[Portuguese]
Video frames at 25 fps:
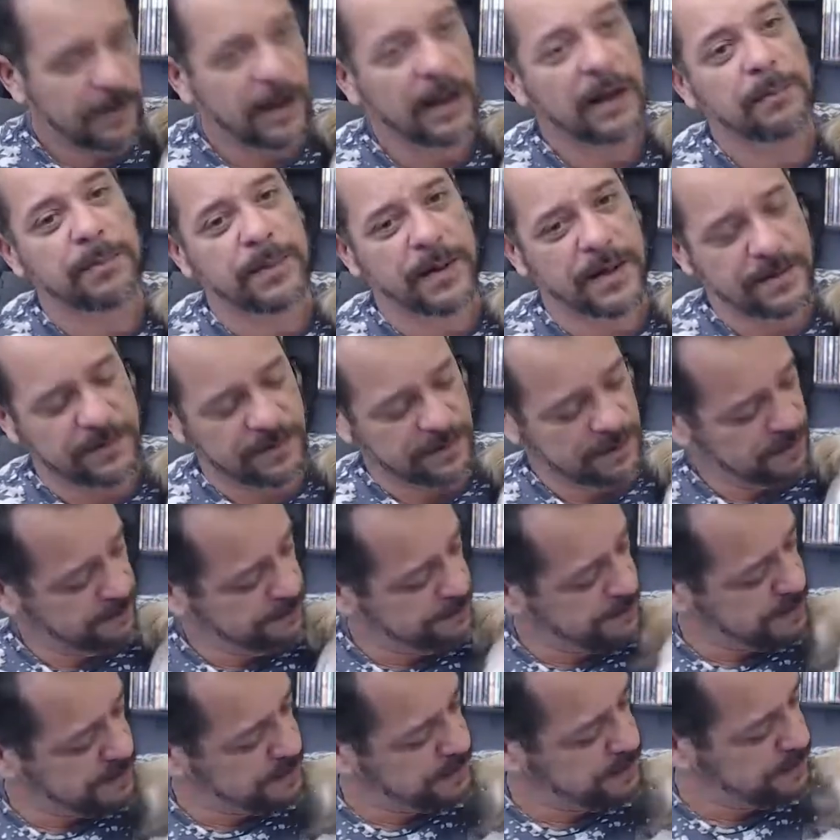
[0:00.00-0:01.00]
Fala para eles o que você
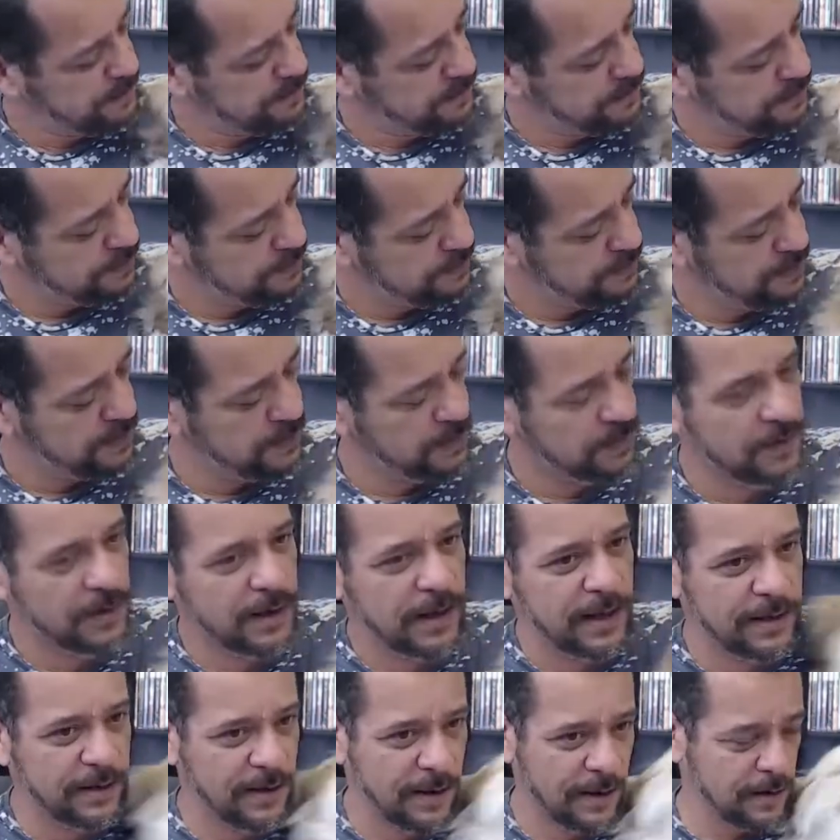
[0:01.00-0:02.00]
fez. Chegou
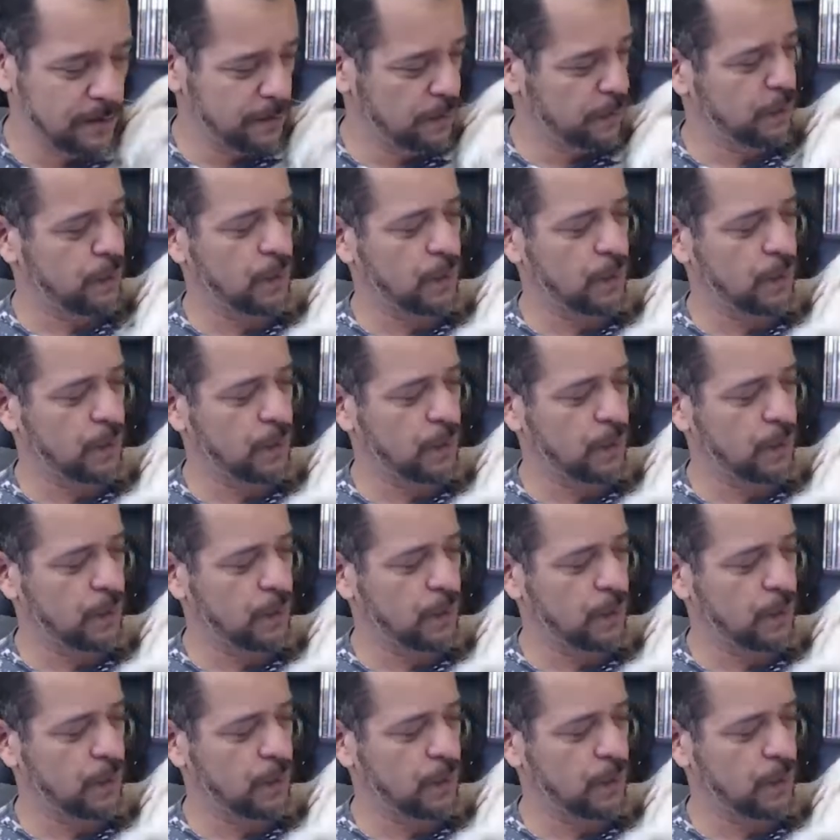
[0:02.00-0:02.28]
lá e ó.